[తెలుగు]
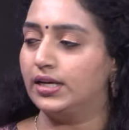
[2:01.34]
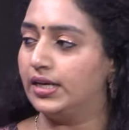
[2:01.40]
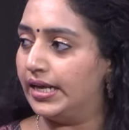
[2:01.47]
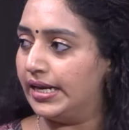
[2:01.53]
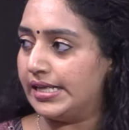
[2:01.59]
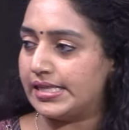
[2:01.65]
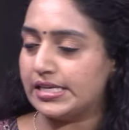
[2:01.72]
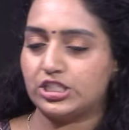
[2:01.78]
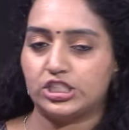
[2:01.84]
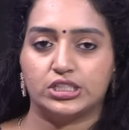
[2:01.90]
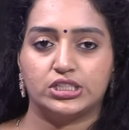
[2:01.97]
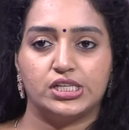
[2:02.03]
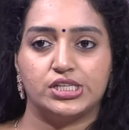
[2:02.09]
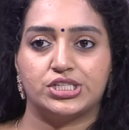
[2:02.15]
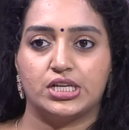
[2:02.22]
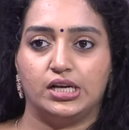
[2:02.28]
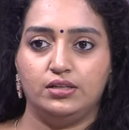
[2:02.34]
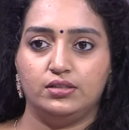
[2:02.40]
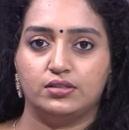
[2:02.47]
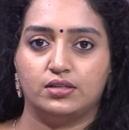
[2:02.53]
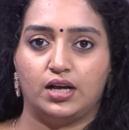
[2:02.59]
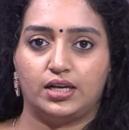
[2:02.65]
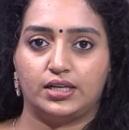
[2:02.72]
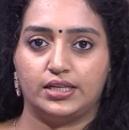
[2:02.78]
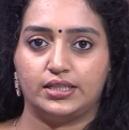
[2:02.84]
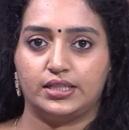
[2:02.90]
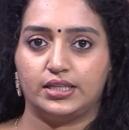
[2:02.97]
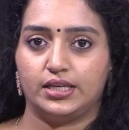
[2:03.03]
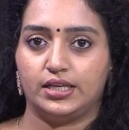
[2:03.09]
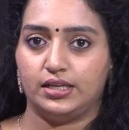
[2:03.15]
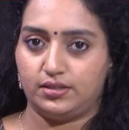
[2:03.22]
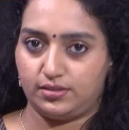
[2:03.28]
నేనైతే చెక్ చేసిన
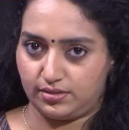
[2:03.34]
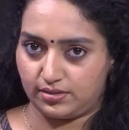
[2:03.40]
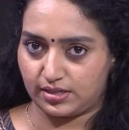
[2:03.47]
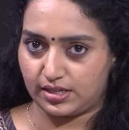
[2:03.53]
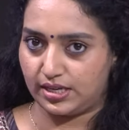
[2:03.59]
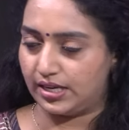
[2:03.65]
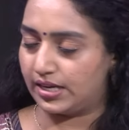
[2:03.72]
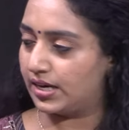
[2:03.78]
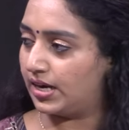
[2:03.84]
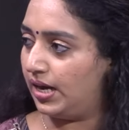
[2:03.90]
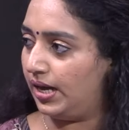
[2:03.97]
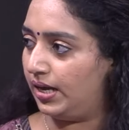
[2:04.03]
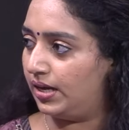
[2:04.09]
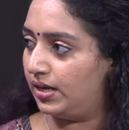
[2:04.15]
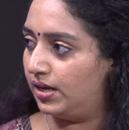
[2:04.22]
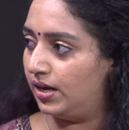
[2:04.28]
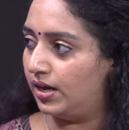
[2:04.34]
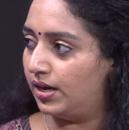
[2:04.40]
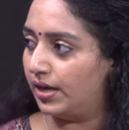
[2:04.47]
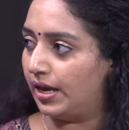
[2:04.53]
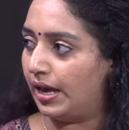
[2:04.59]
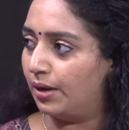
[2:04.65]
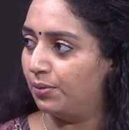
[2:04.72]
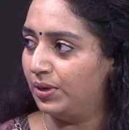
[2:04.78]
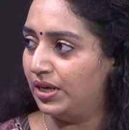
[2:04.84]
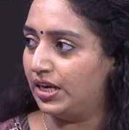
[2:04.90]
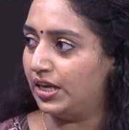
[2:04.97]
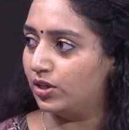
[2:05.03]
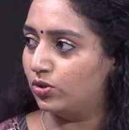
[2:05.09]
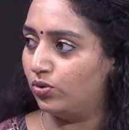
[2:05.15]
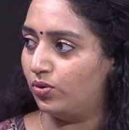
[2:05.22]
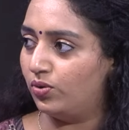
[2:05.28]
నాకైతే క్లియర్గా ఏమీ
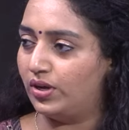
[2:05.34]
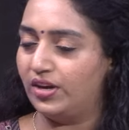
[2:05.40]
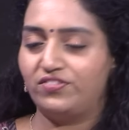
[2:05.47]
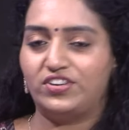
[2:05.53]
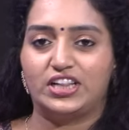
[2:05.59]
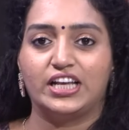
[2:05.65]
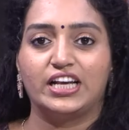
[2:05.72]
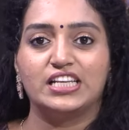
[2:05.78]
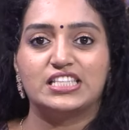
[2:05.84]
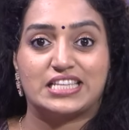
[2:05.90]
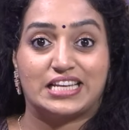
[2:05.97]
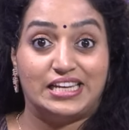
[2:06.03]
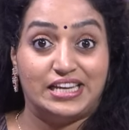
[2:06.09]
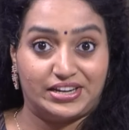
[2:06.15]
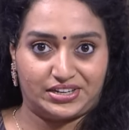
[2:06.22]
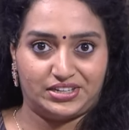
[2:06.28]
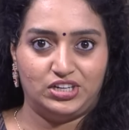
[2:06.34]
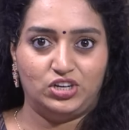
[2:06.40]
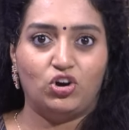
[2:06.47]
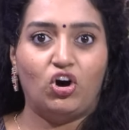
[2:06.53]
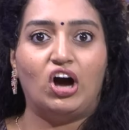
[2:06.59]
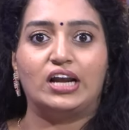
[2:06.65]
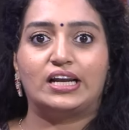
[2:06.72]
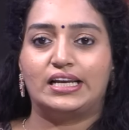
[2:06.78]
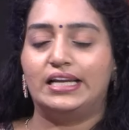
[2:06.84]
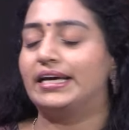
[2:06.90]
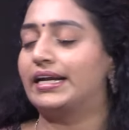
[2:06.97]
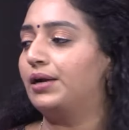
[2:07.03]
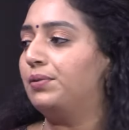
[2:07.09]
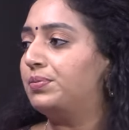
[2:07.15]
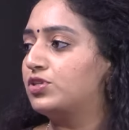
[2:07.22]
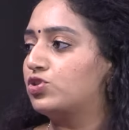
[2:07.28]
లేదు ఎవ్రీథింగ్ ఈజ్ క్లియర్ ఆల్ క్లియర్
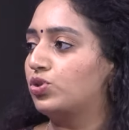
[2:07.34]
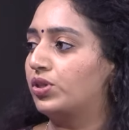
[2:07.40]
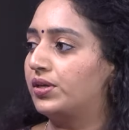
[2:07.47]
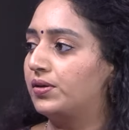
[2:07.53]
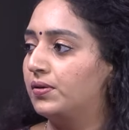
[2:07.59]
అనిపిస్తుంది